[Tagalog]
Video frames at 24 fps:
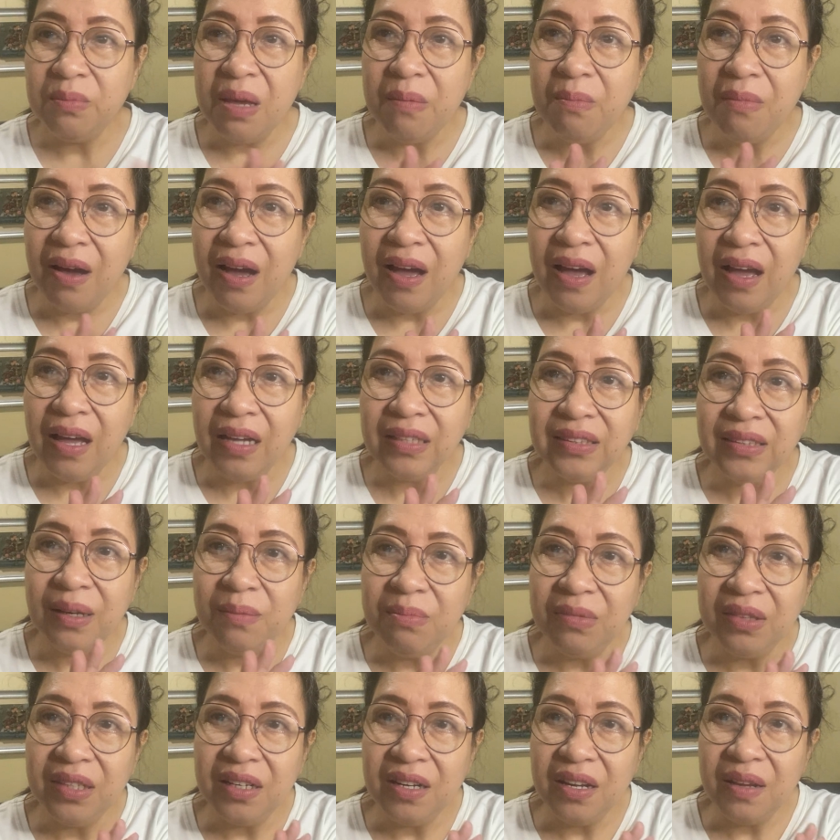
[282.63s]
May mga
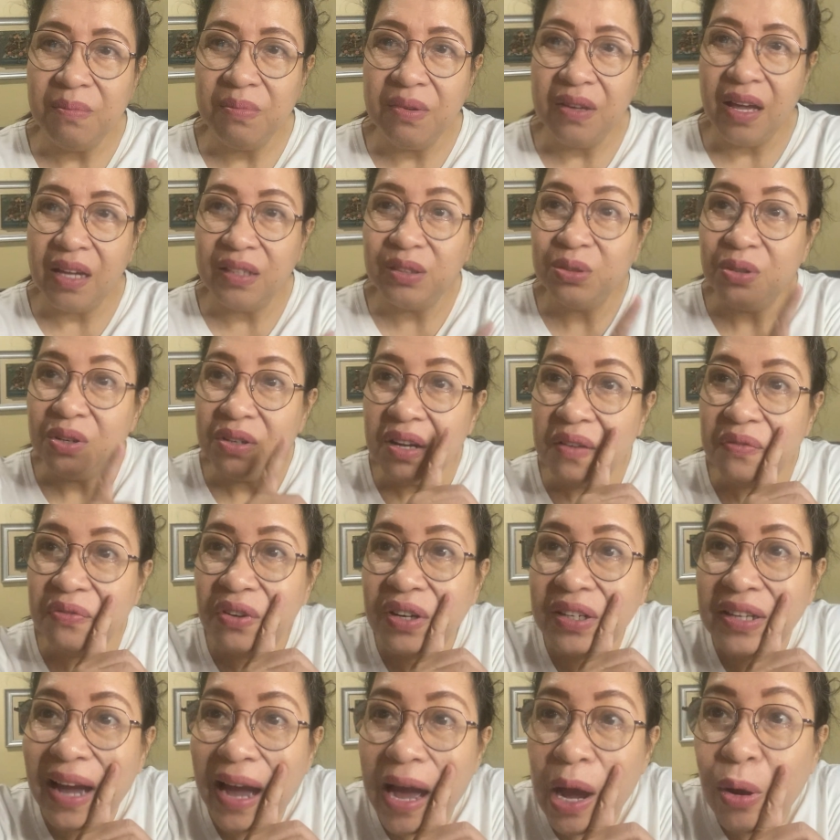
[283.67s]
some trivia, sorry
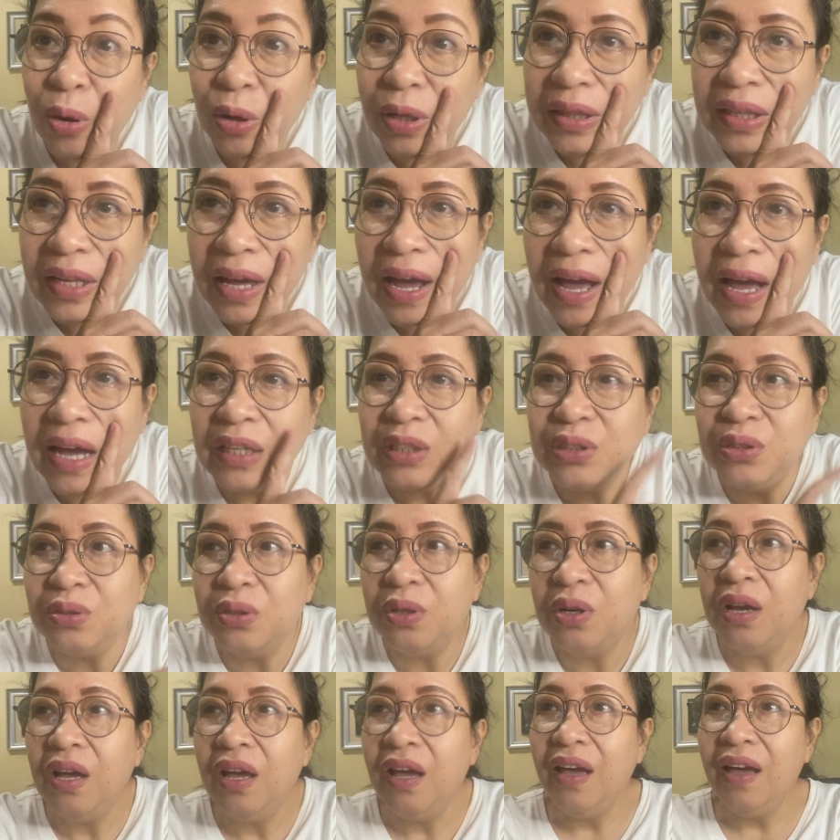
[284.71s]
for the kahol ng
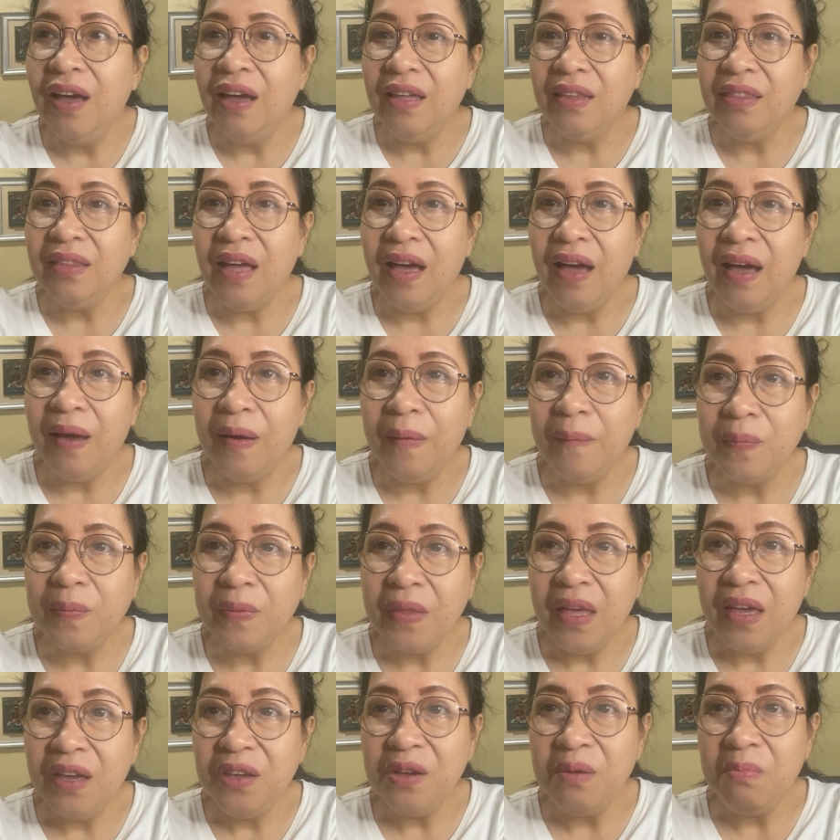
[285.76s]
aso, na
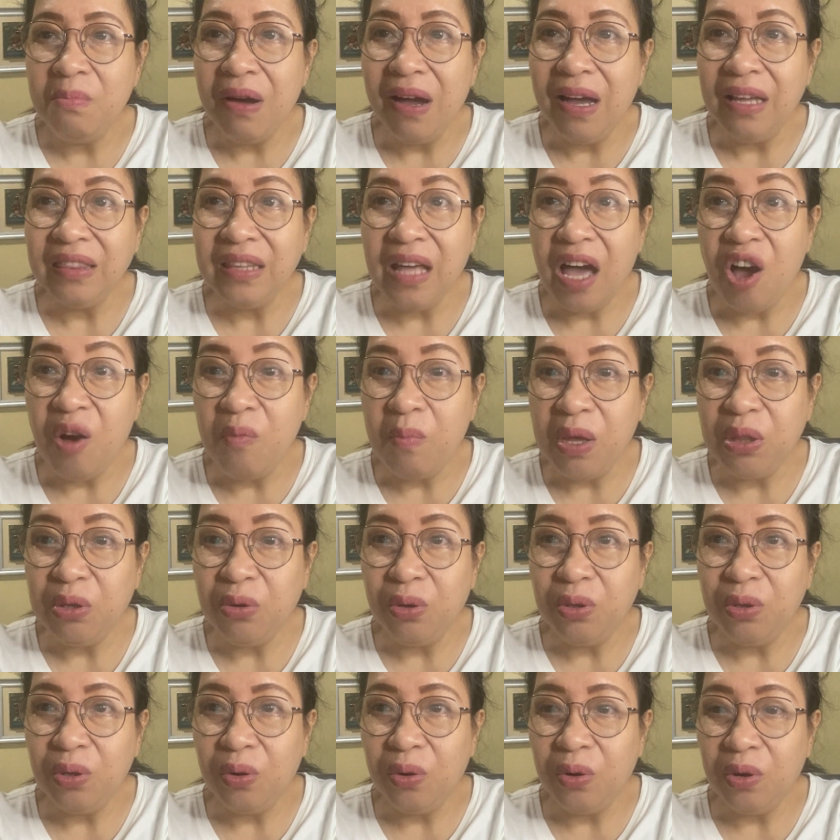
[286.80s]
yung mga taong
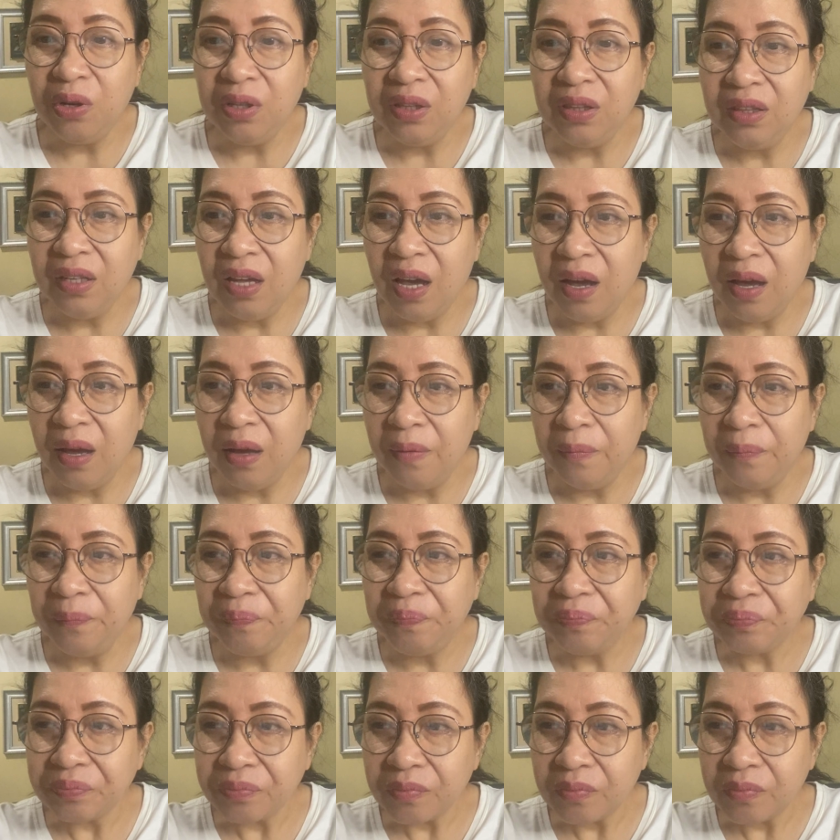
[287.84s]
manonood ng